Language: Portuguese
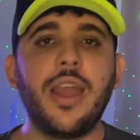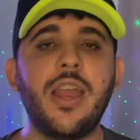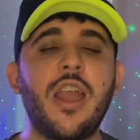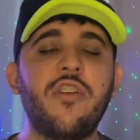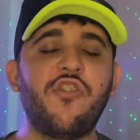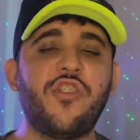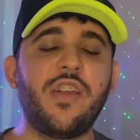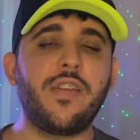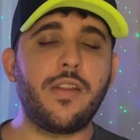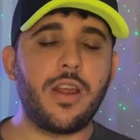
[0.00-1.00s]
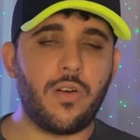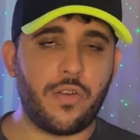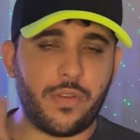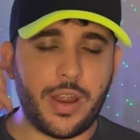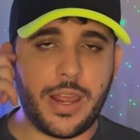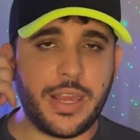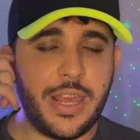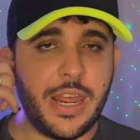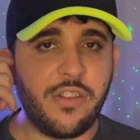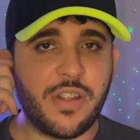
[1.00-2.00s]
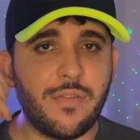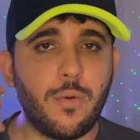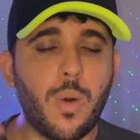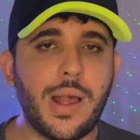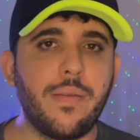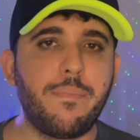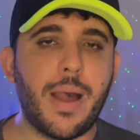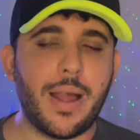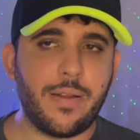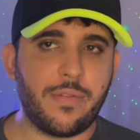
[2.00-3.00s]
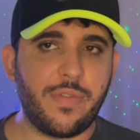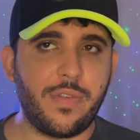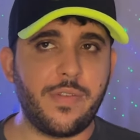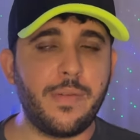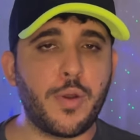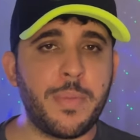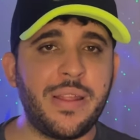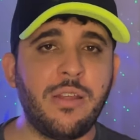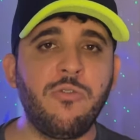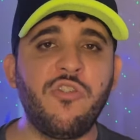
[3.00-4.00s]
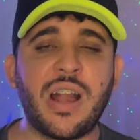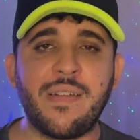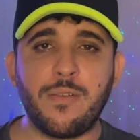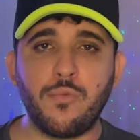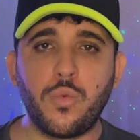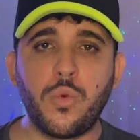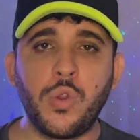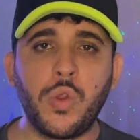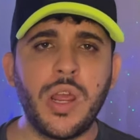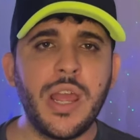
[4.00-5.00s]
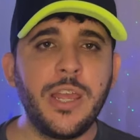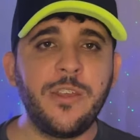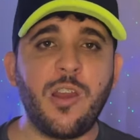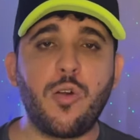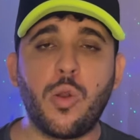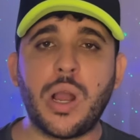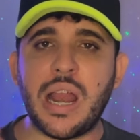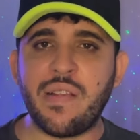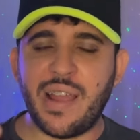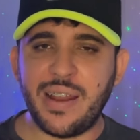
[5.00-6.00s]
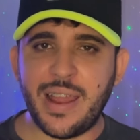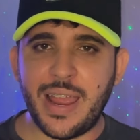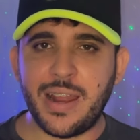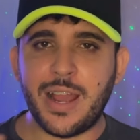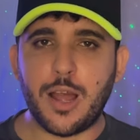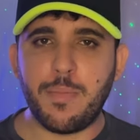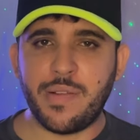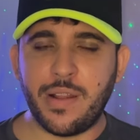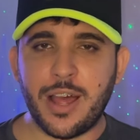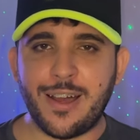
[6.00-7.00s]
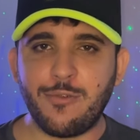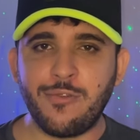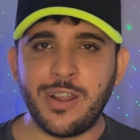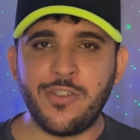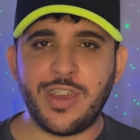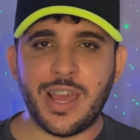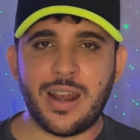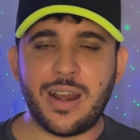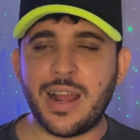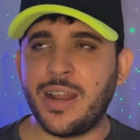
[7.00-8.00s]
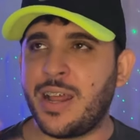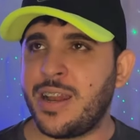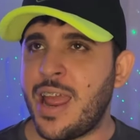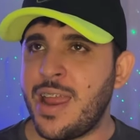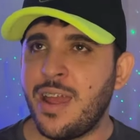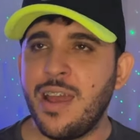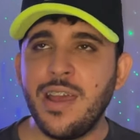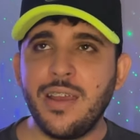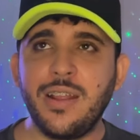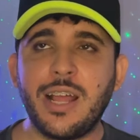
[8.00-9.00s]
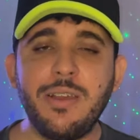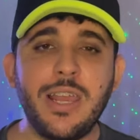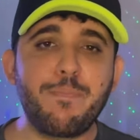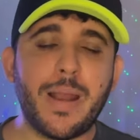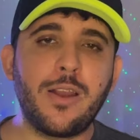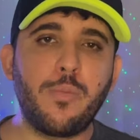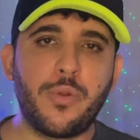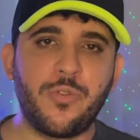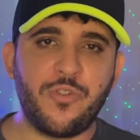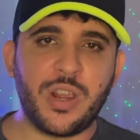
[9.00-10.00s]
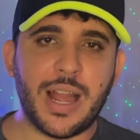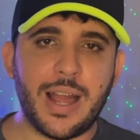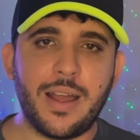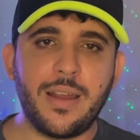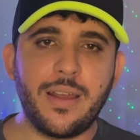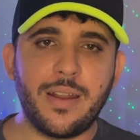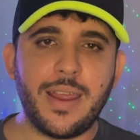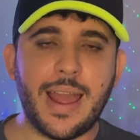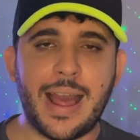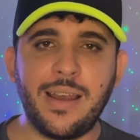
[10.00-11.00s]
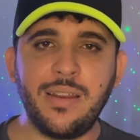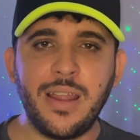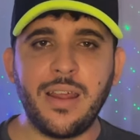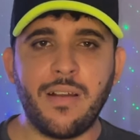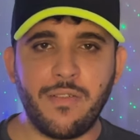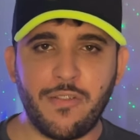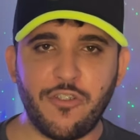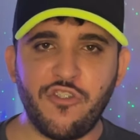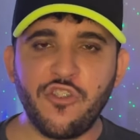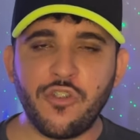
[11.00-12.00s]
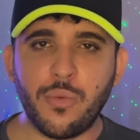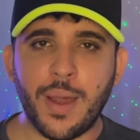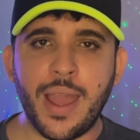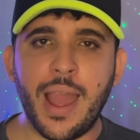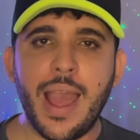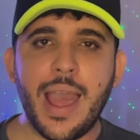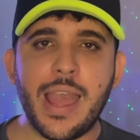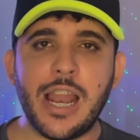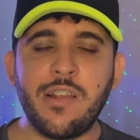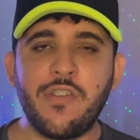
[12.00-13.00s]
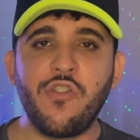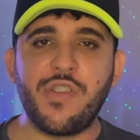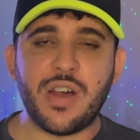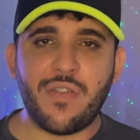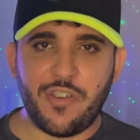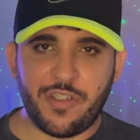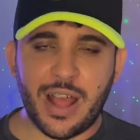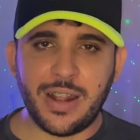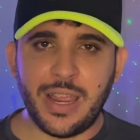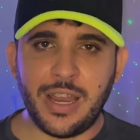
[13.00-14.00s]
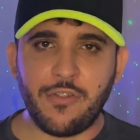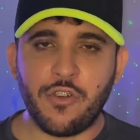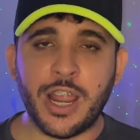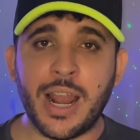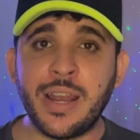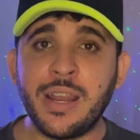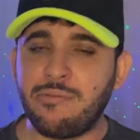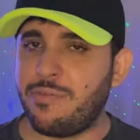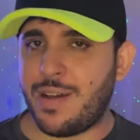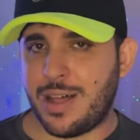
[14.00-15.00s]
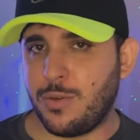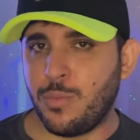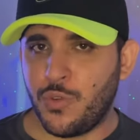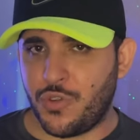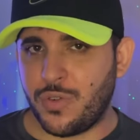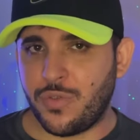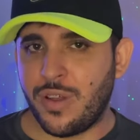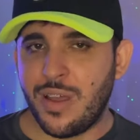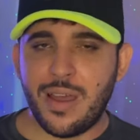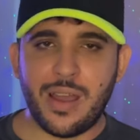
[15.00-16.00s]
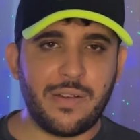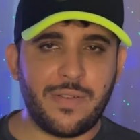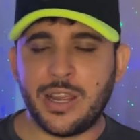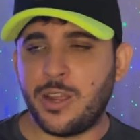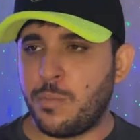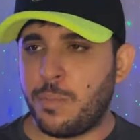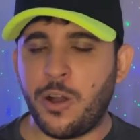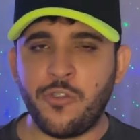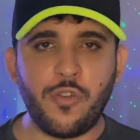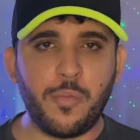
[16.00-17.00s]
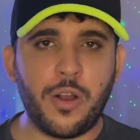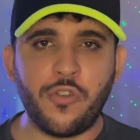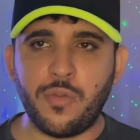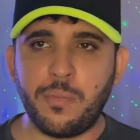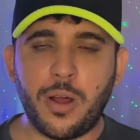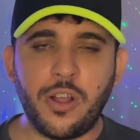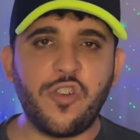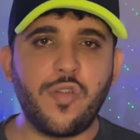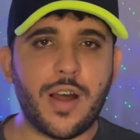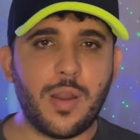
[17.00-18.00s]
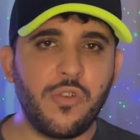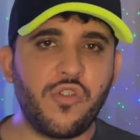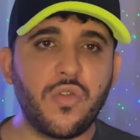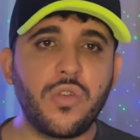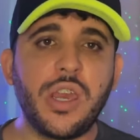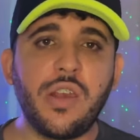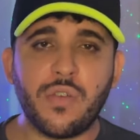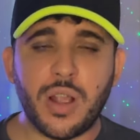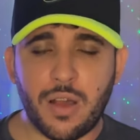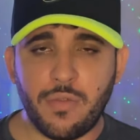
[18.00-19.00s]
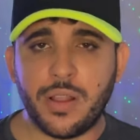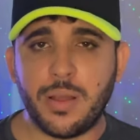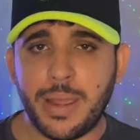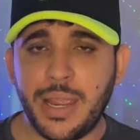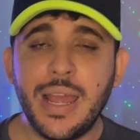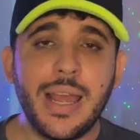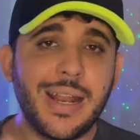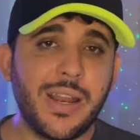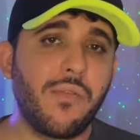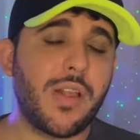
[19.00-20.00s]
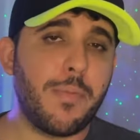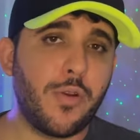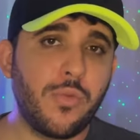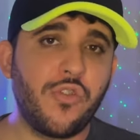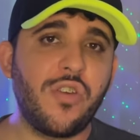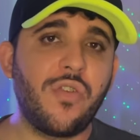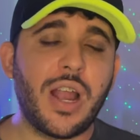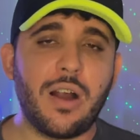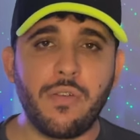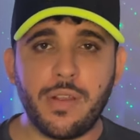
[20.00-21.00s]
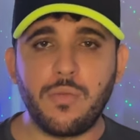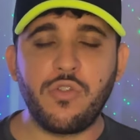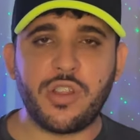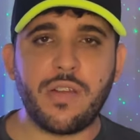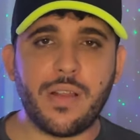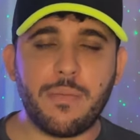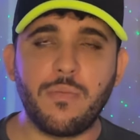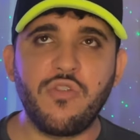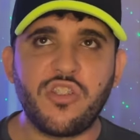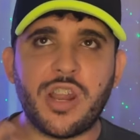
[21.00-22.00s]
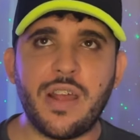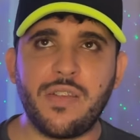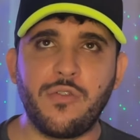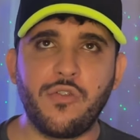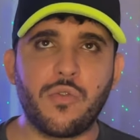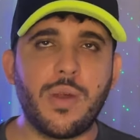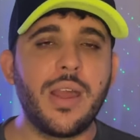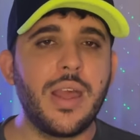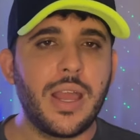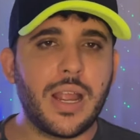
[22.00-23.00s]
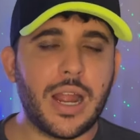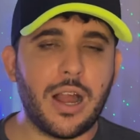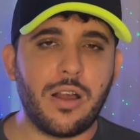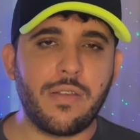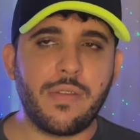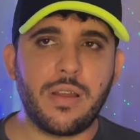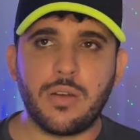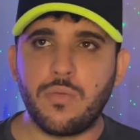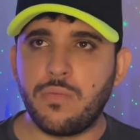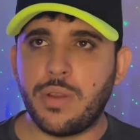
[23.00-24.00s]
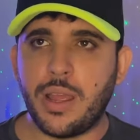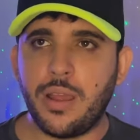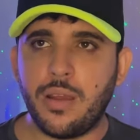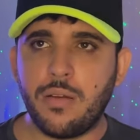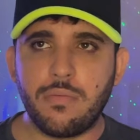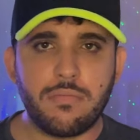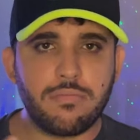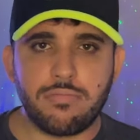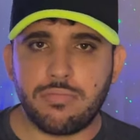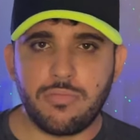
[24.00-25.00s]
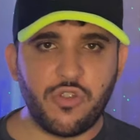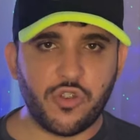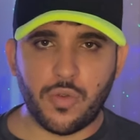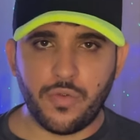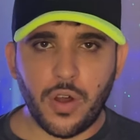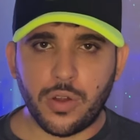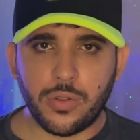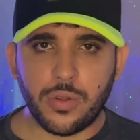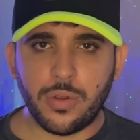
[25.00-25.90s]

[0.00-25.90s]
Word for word: E aí a gente tem esse negócio, né? Que eles estavam quase a, ah, se prometendo de casar um com o outro, e aí colocaram essa ideia na cabeça da Aruna de que era cananeia e tal. E para não prejudicar né, a liderança de Josué, ela decidiu se afastar dele. Só que ela não fala o motivo. Ela fala que não pode, não pode, não pode, não fala o motivo que isso causa também. Não saber o motivo causa um estresse, um estresse no Josué. Causa, né? Um desconforto.